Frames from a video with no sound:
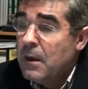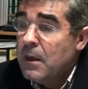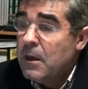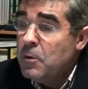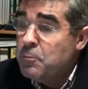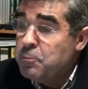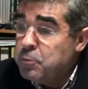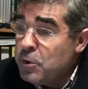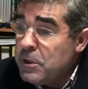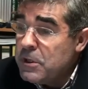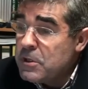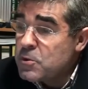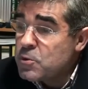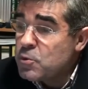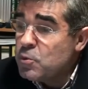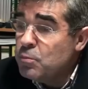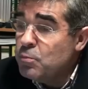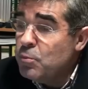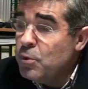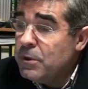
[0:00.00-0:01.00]
E por
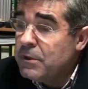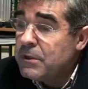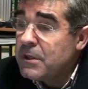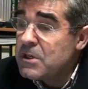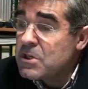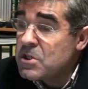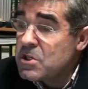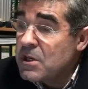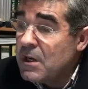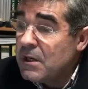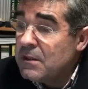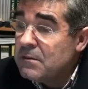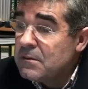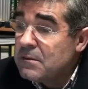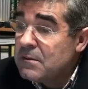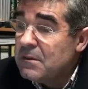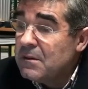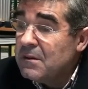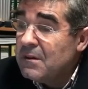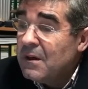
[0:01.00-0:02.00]
isso muita
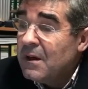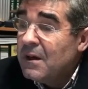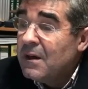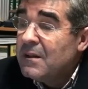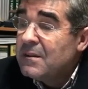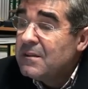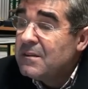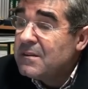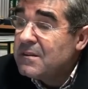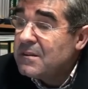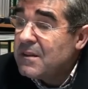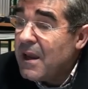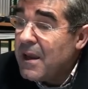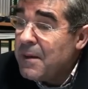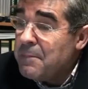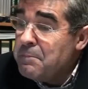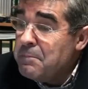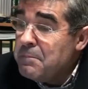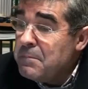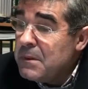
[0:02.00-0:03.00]
gente
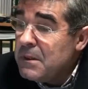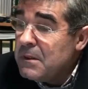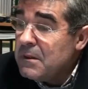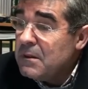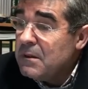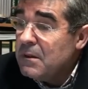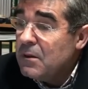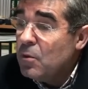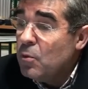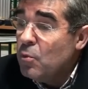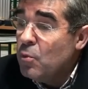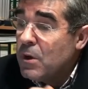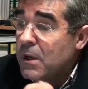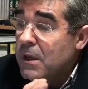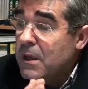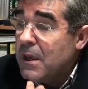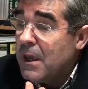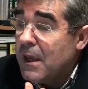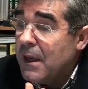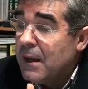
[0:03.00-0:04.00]
teme o
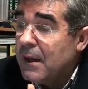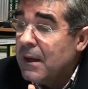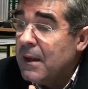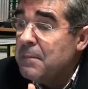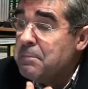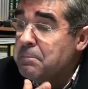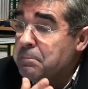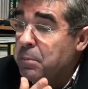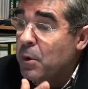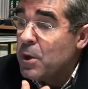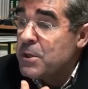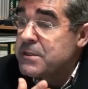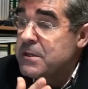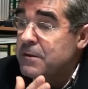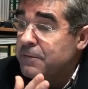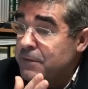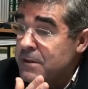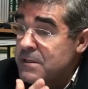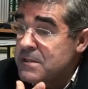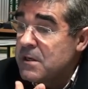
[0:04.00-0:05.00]
que ela
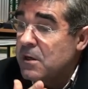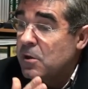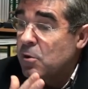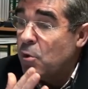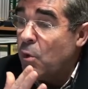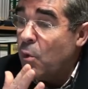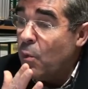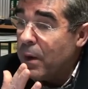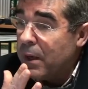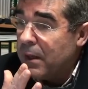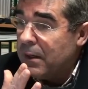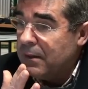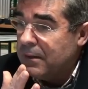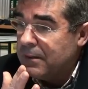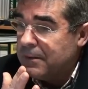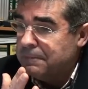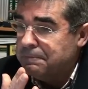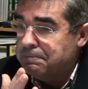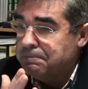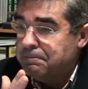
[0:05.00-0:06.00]
possa fazer com
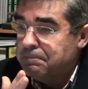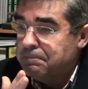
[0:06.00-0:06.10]
ele.